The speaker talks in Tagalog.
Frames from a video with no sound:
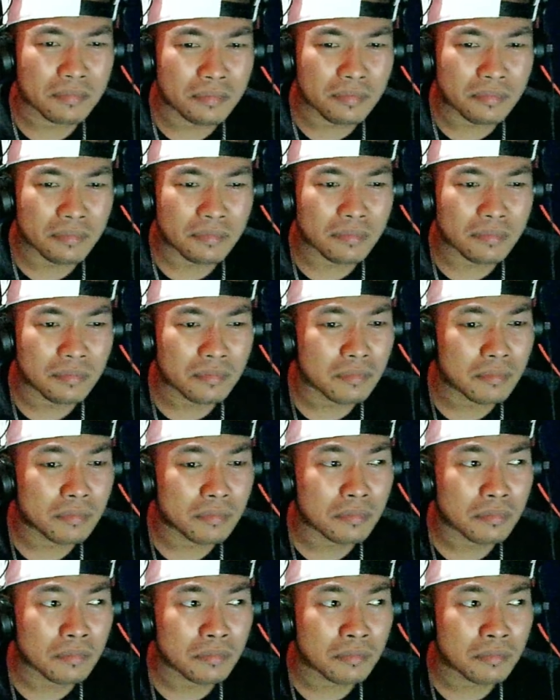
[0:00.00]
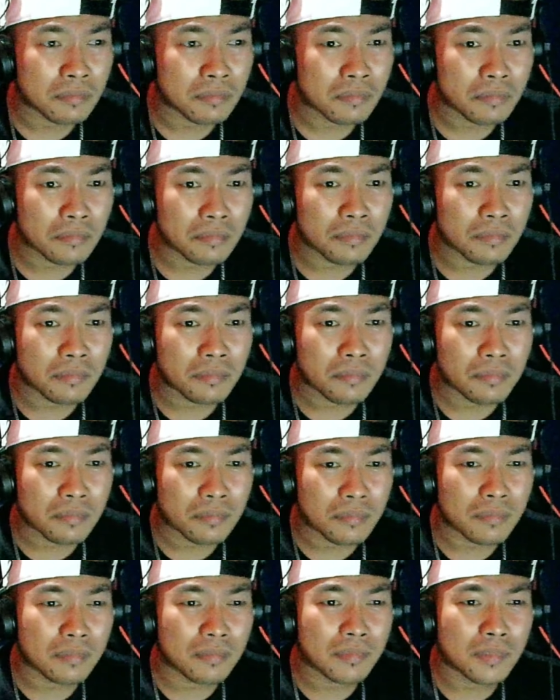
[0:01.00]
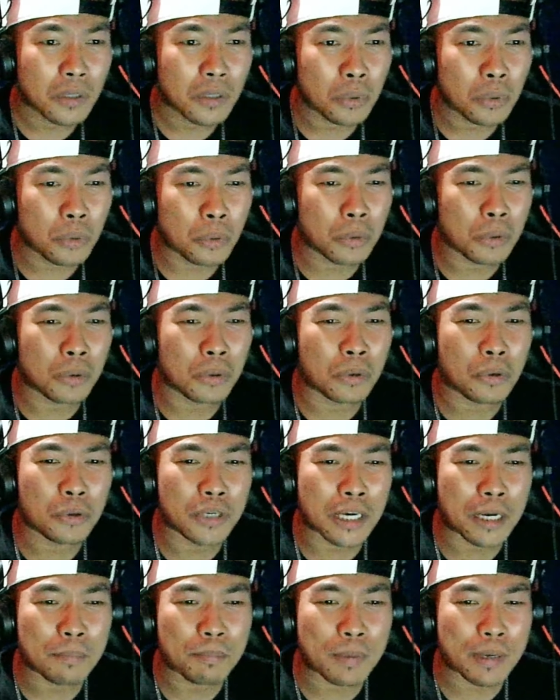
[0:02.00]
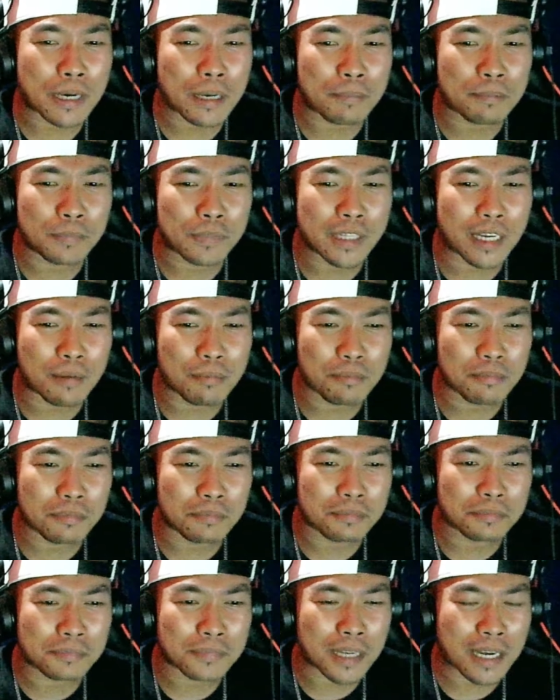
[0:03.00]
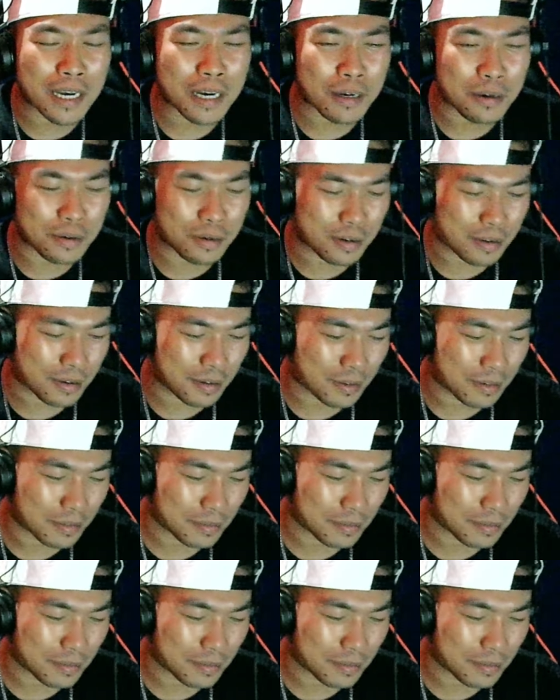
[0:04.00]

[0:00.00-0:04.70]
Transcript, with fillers: pa ba tayong magkita Oo, nagparamdam na ako